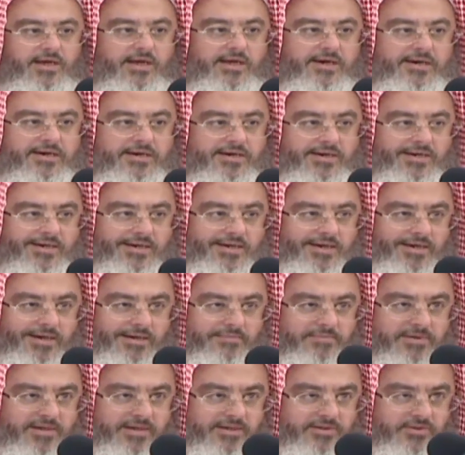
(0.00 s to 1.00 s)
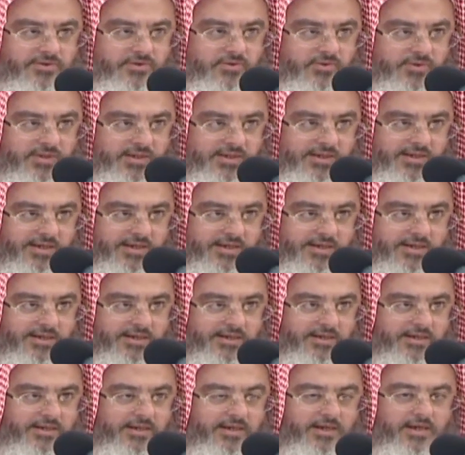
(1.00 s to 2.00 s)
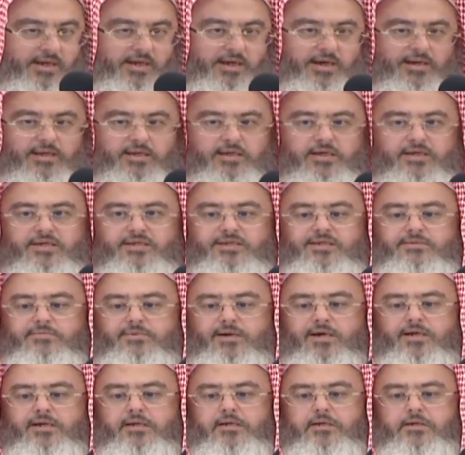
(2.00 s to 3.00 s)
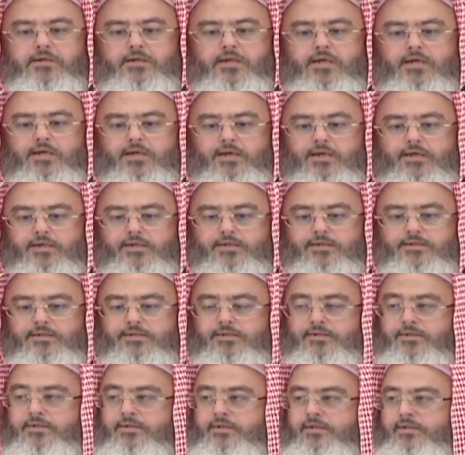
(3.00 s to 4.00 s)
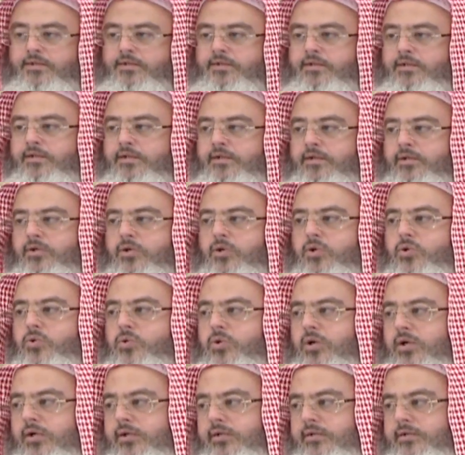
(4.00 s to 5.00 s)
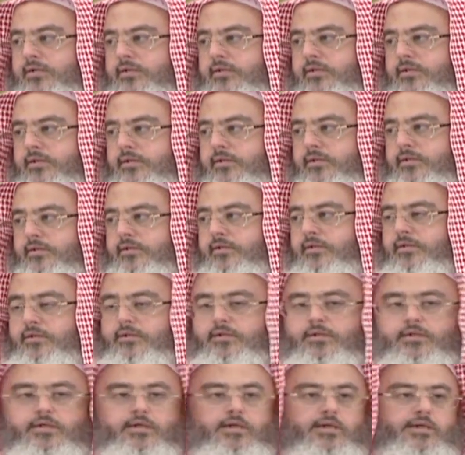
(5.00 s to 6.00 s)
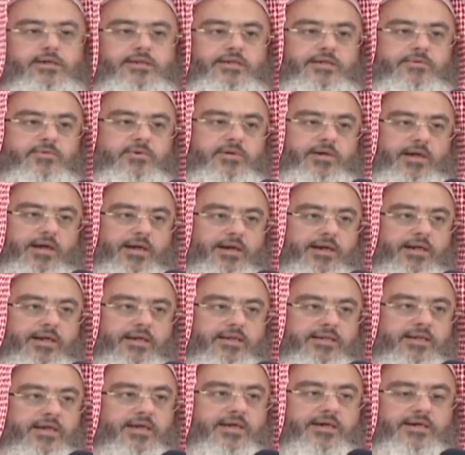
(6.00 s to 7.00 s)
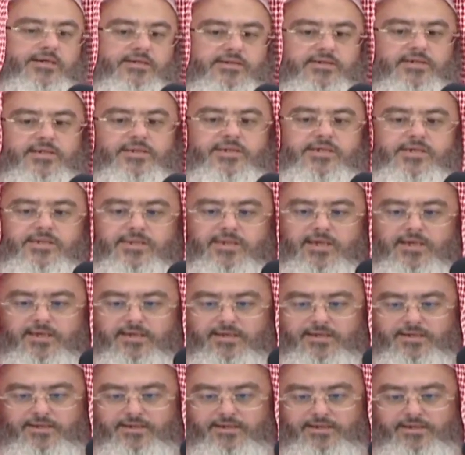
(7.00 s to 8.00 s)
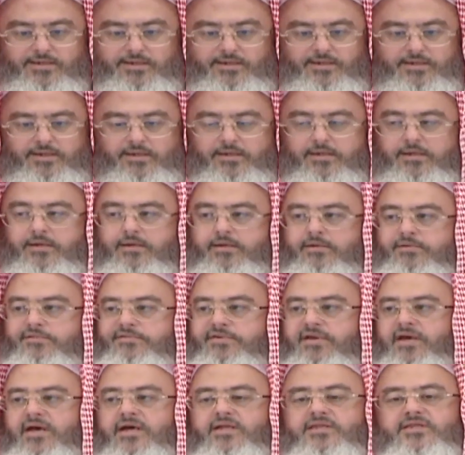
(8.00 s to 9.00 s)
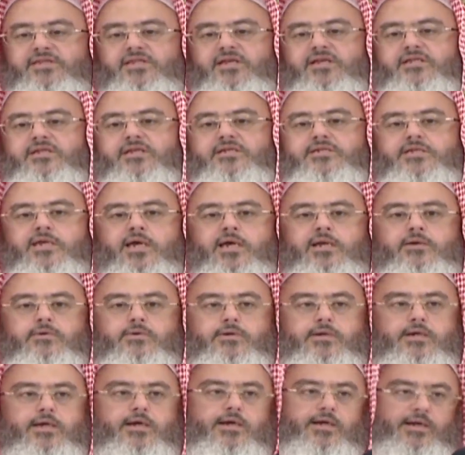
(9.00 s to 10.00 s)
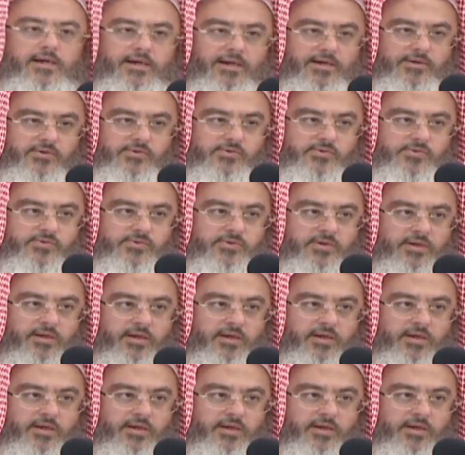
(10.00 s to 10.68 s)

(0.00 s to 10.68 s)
الراحل من الدنيا القادم على الله هو قادم على دار جديدة فأنت تسأل الله له